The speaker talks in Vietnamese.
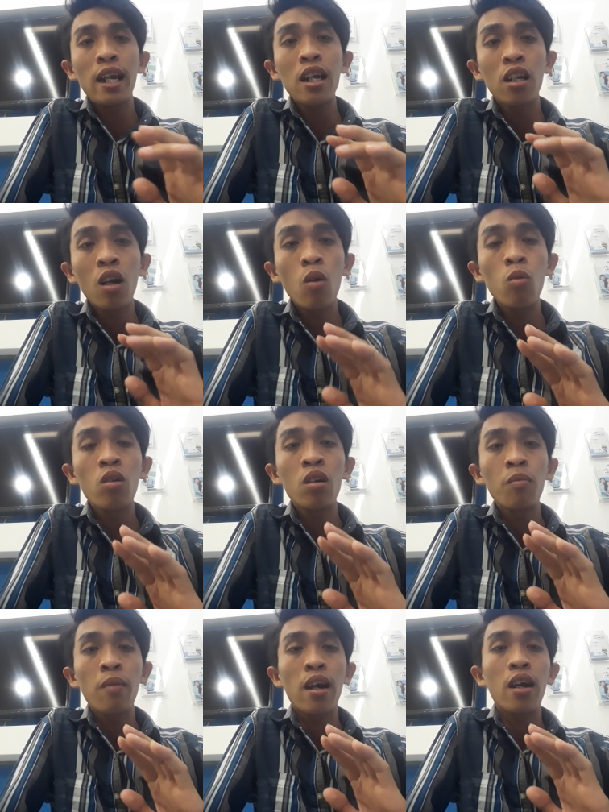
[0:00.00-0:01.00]
các thô
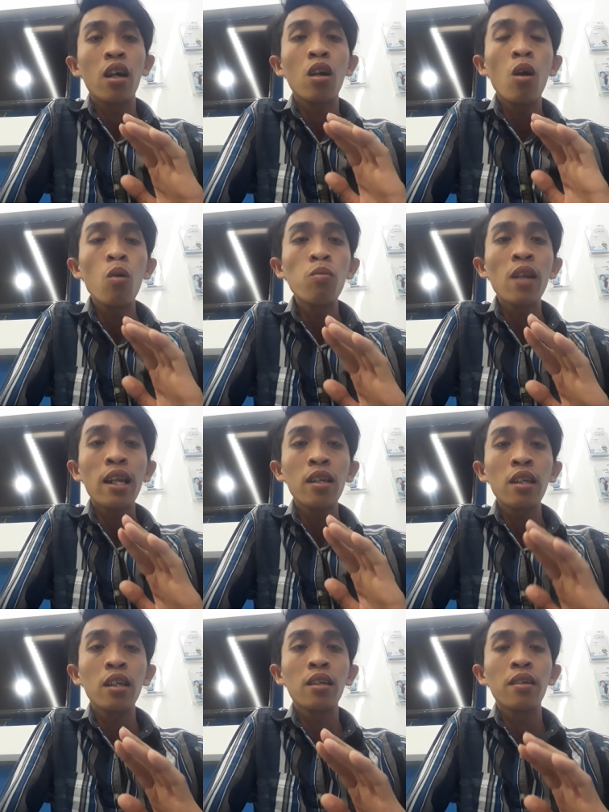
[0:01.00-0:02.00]
mà khôn lanh